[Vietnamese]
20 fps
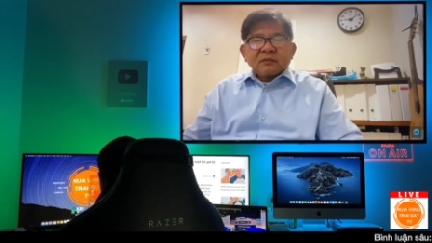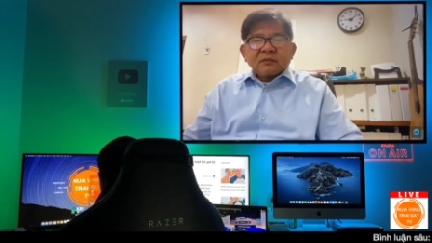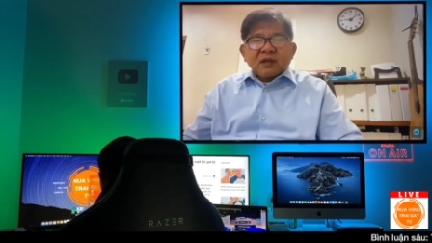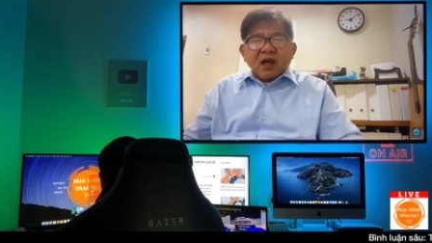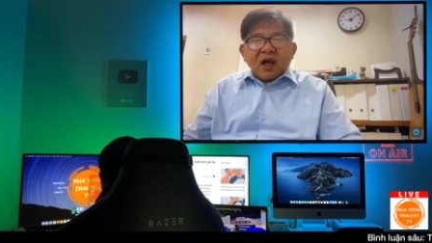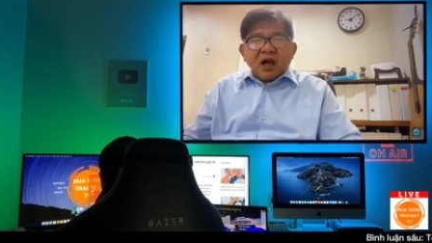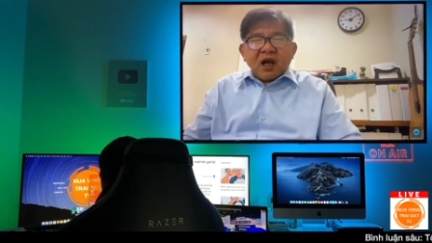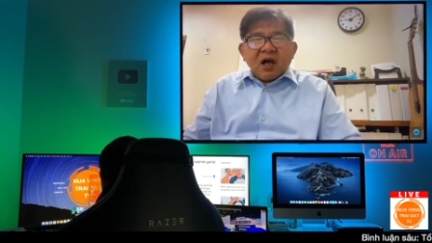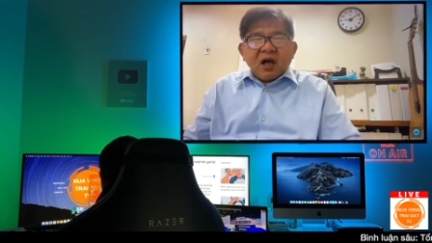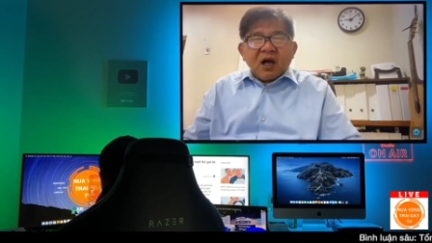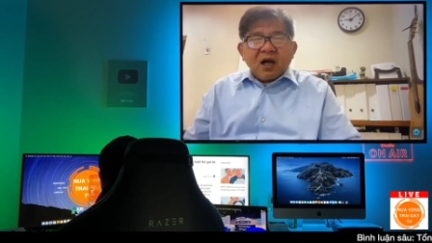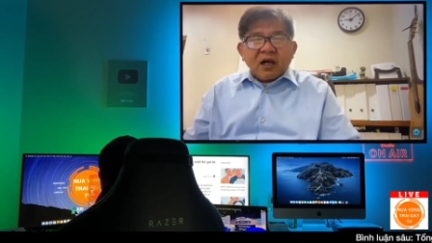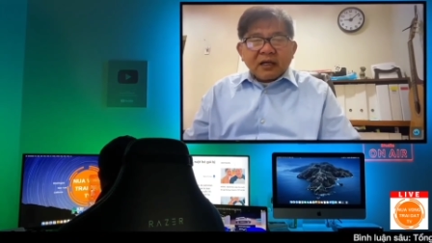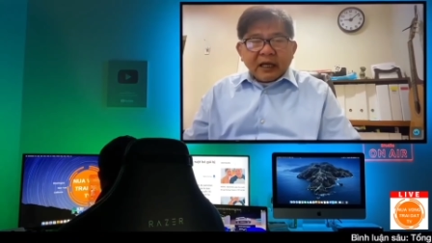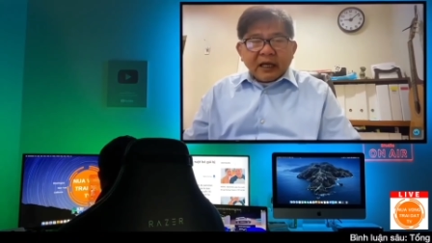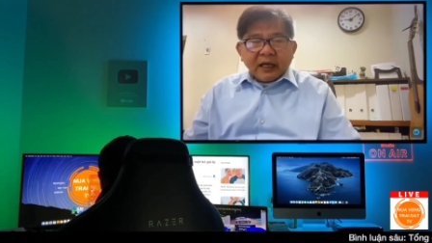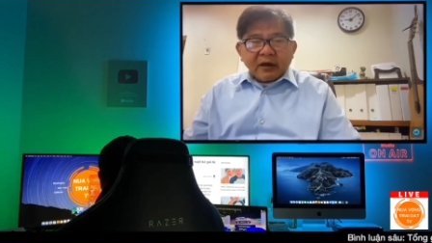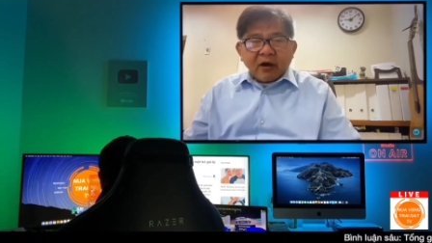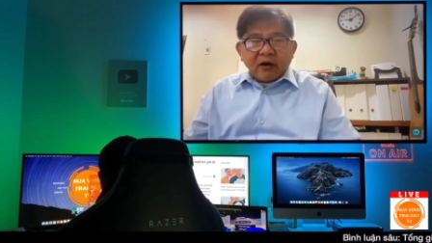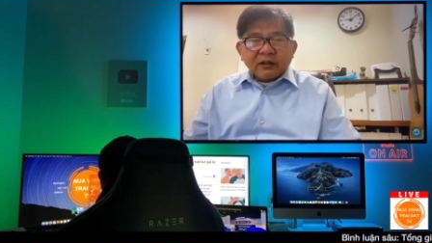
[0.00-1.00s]
ờ, cái
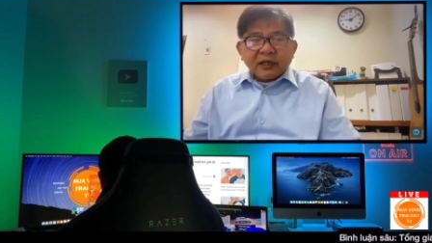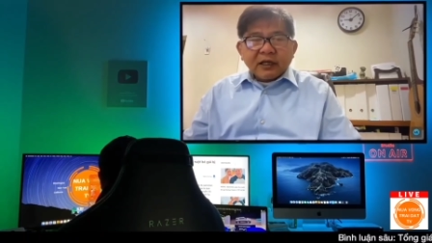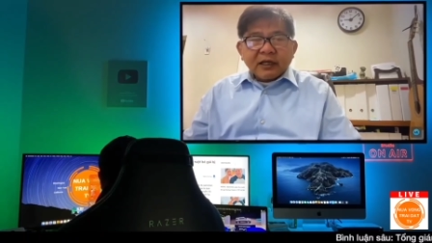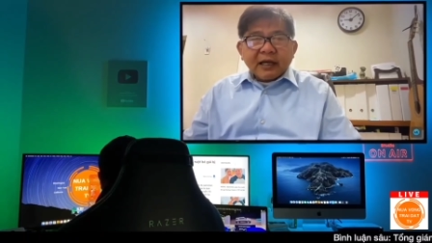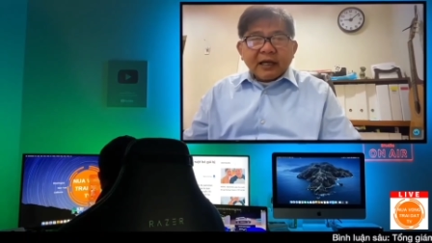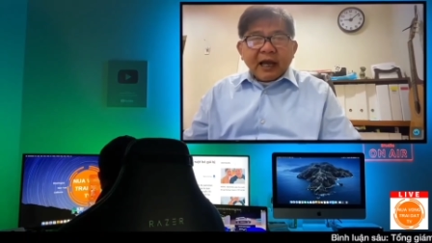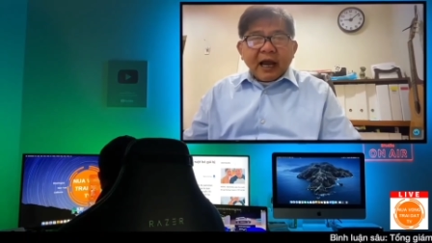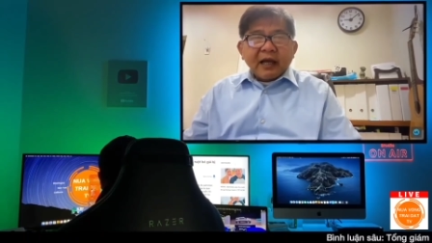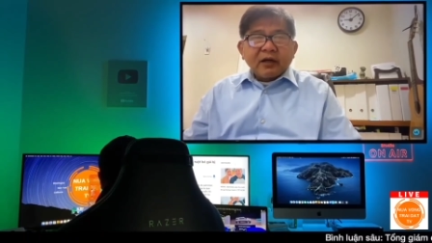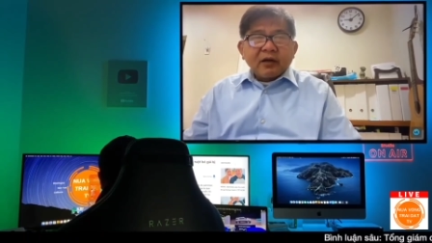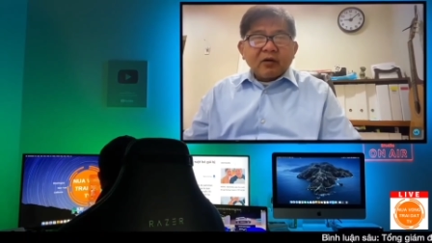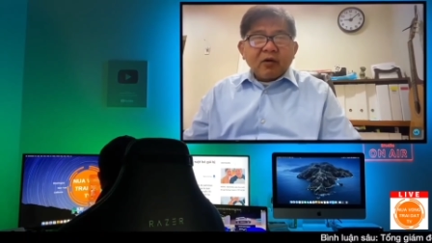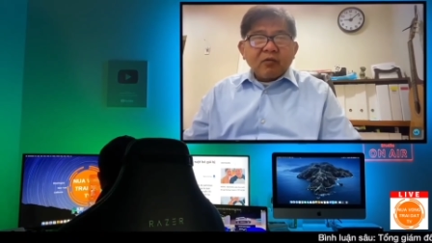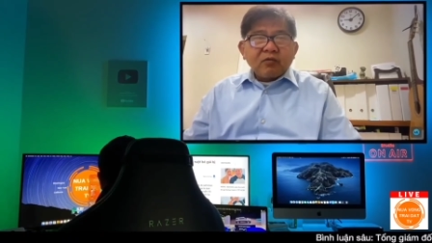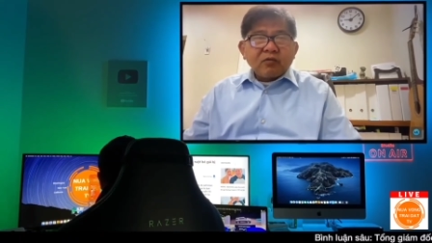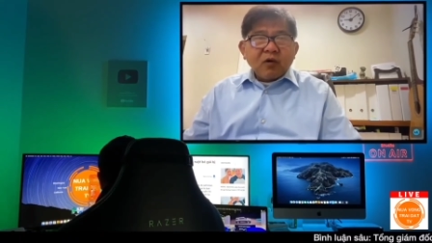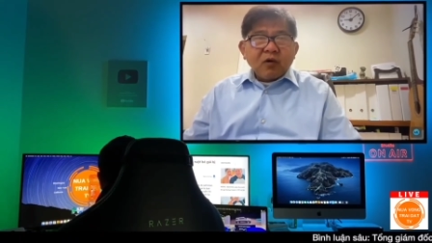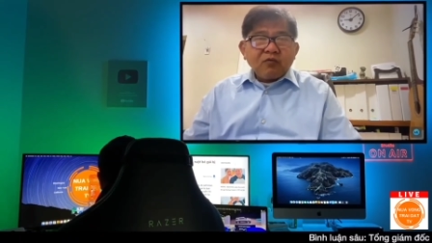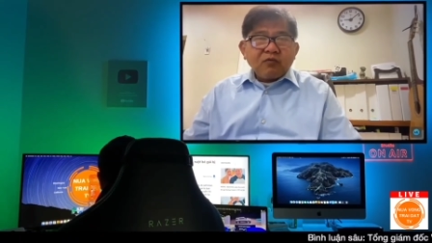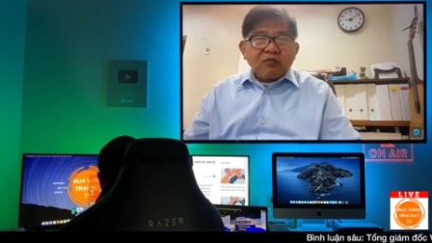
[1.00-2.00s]
đó tranh cãi nó cũng
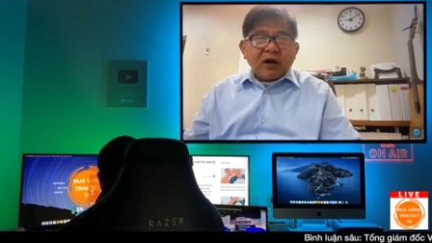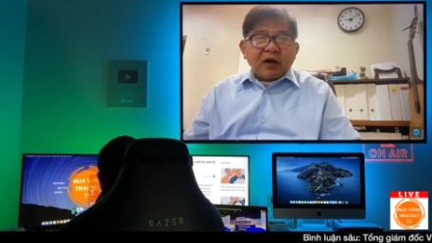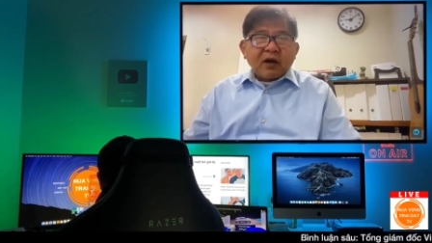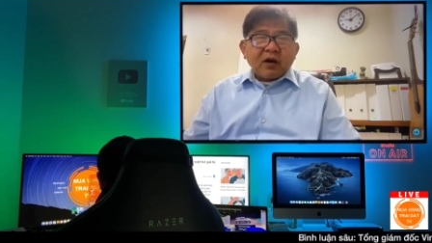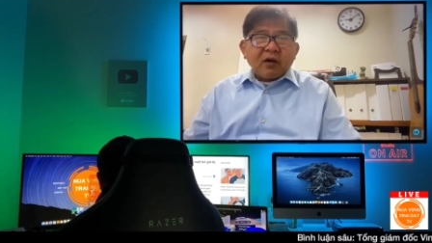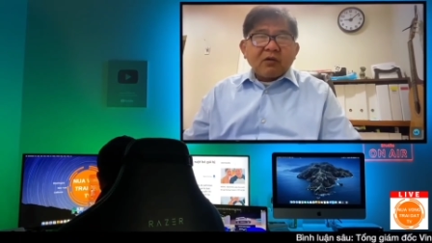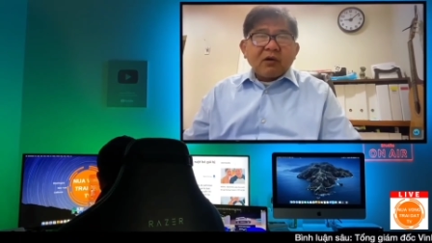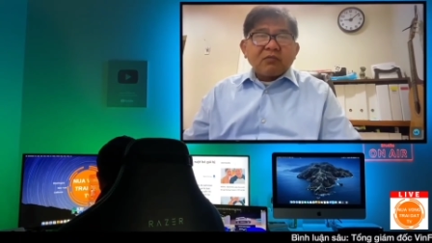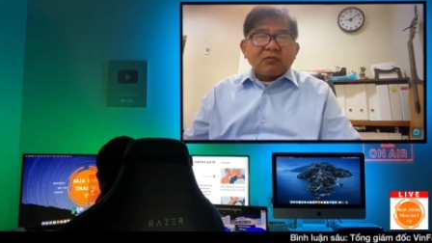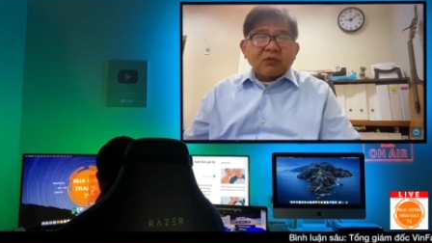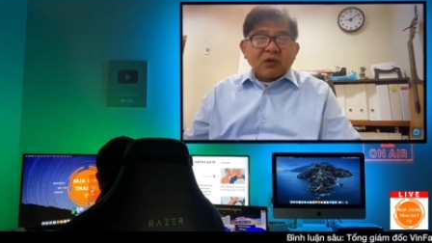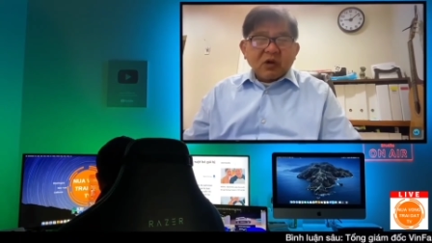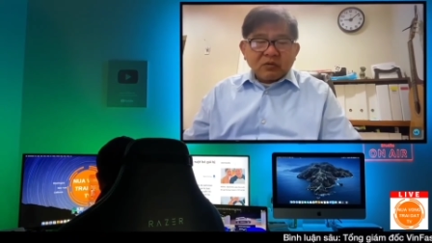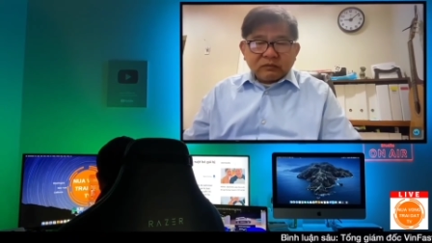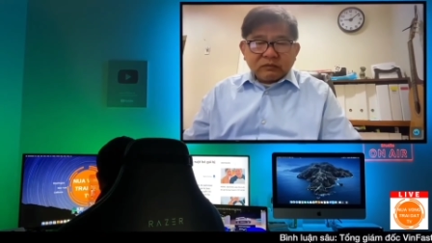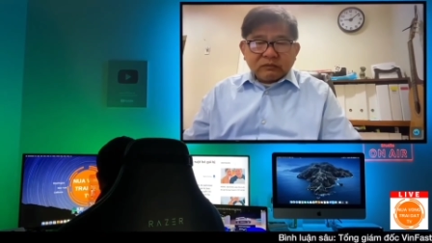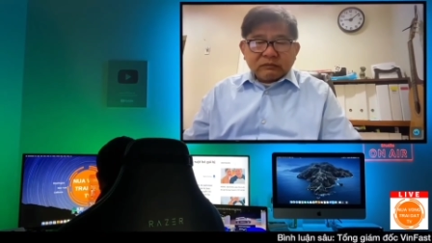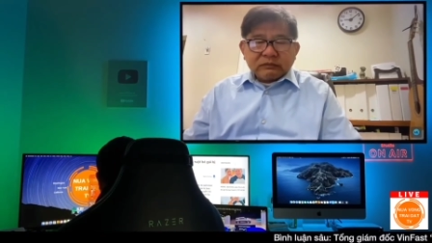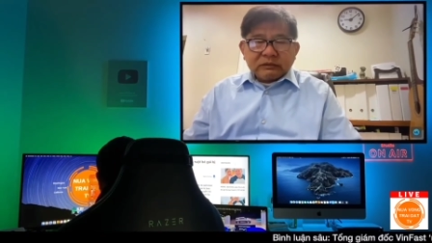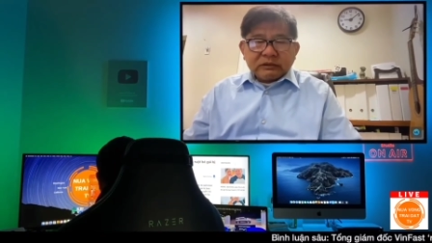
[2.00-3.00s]
đúng và nó không đúng
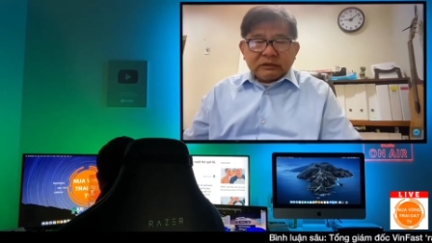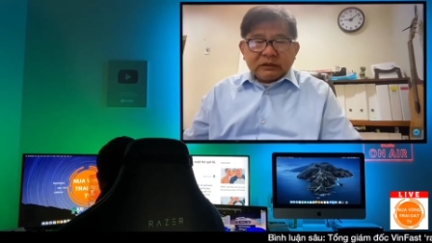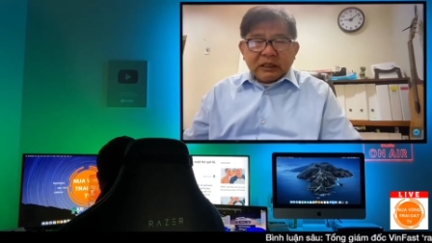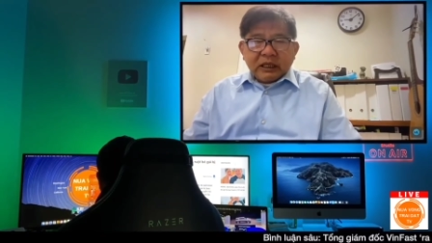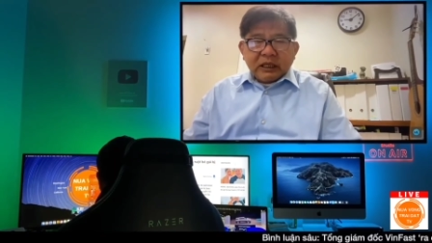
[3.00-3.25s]
ờ,